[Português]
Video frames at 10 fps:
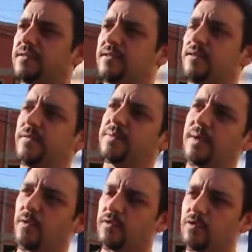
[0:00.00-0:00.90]
assim, que eu fiz
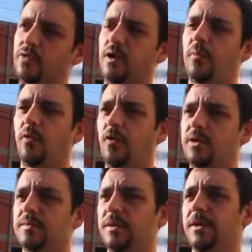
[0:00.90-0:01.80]
para a construtora
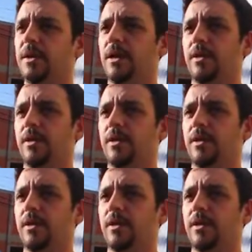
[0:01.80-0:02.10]
Mosma,